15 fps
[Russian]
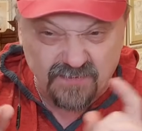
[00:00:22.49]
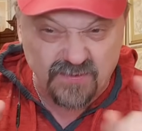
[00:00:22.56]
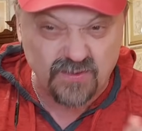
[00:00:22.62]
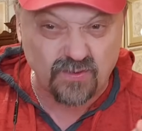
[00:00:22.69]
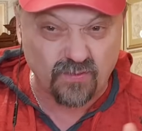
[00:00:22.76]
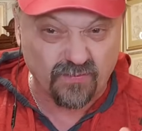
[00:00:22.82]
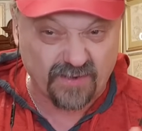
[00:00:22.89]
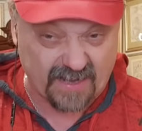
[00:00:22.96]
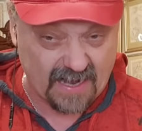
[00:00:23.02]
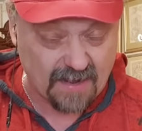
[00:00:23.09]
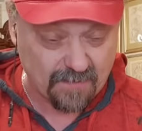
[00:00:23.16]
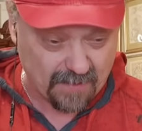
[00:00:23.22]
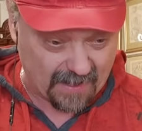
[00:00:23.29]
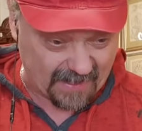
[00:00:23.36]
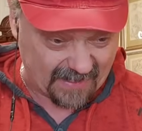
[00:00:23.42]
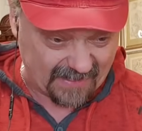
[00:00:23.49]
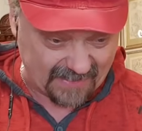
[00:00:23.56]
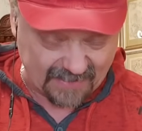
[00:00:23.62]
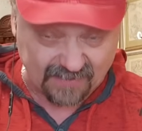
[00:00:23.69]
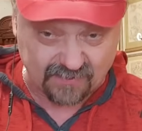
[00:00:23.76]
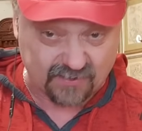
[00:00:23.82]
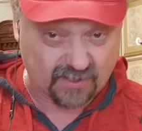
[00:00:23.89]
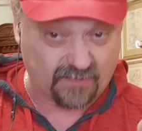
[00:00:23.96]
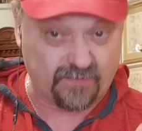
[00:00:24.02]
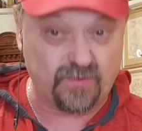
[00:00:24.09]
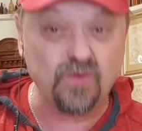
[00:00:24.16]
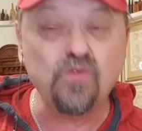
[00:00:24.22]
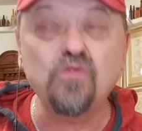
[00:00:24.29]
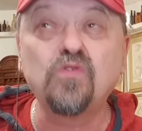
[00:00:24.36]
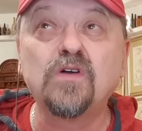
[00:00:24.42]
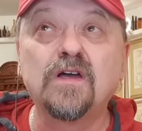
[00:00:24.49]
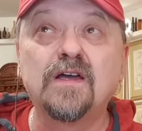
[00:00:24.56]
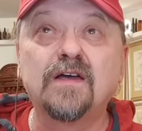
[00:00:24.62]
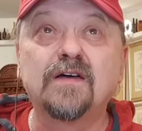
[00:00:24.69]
все время интервью